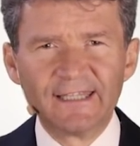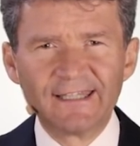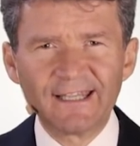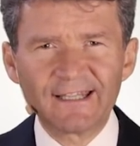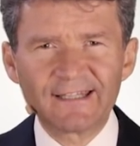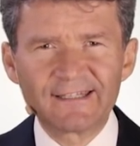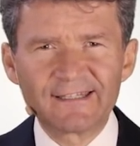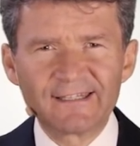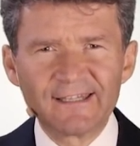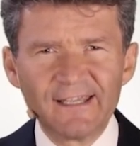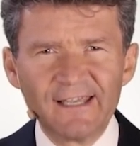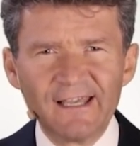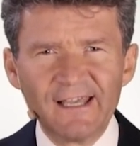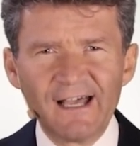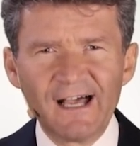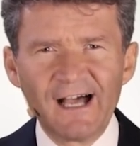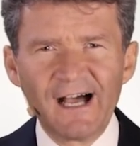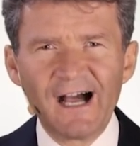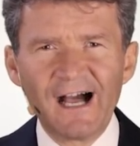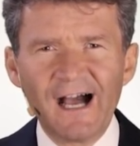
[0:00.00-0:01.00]
dass
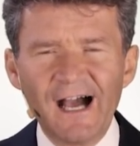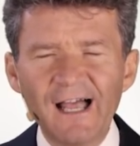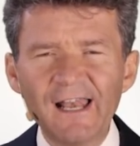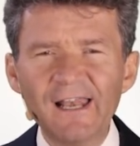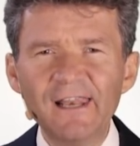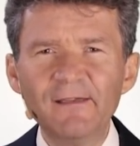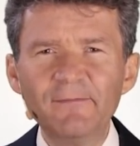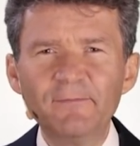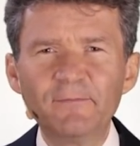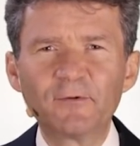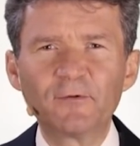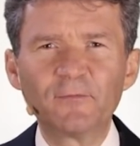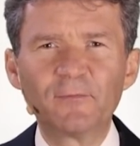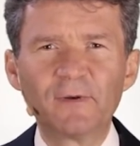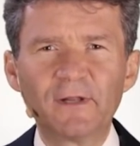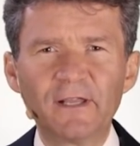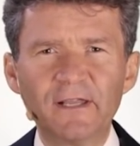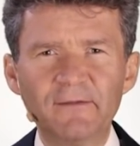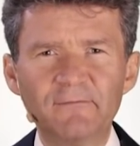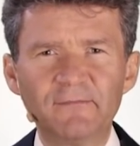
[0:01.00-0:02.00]
alle
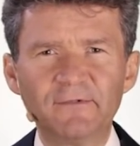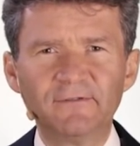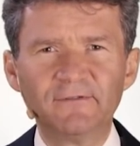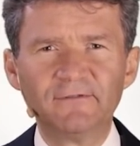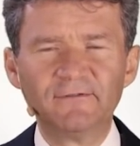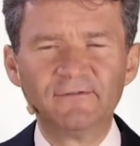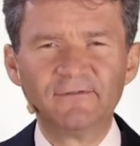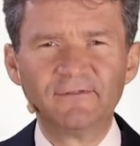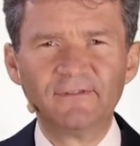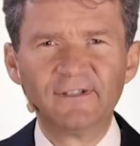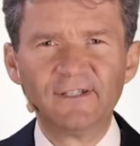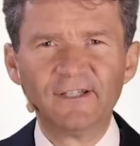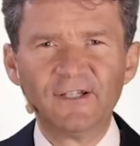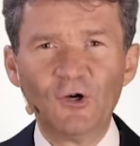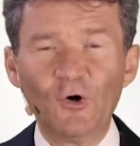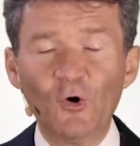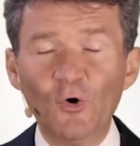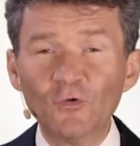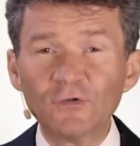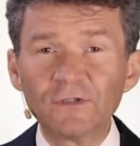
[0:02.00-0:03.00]
Probleme
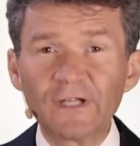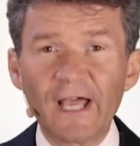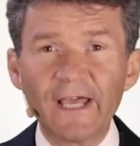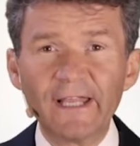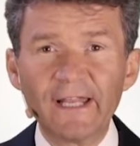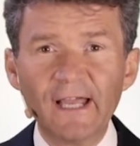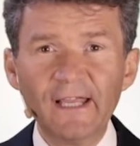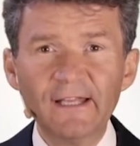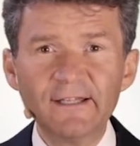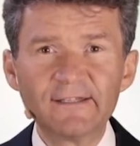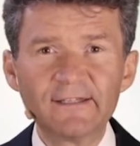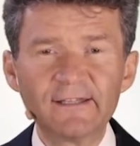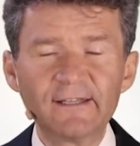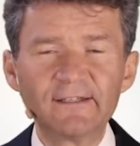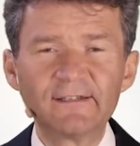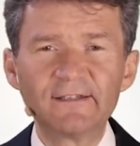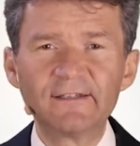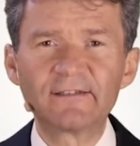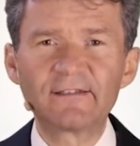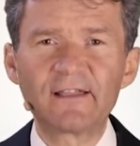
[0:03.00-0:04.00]
und kein
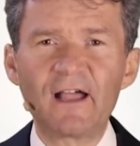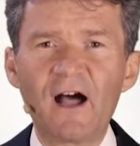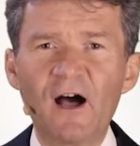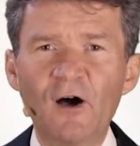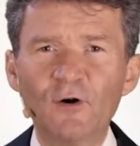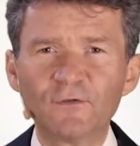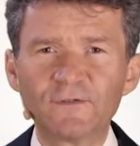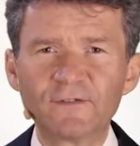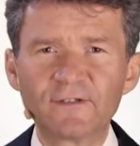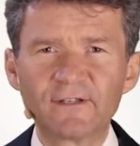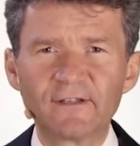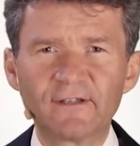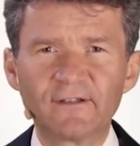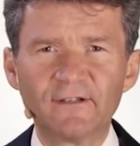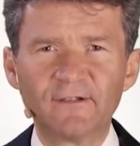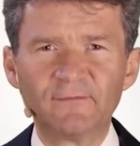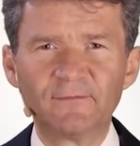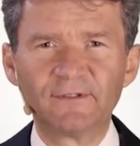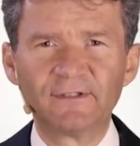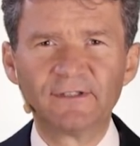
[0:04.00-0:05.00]
einziges ist
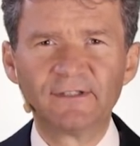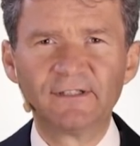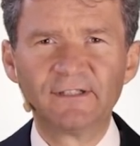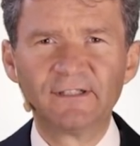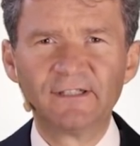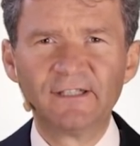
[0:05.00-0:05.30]
ausgenommen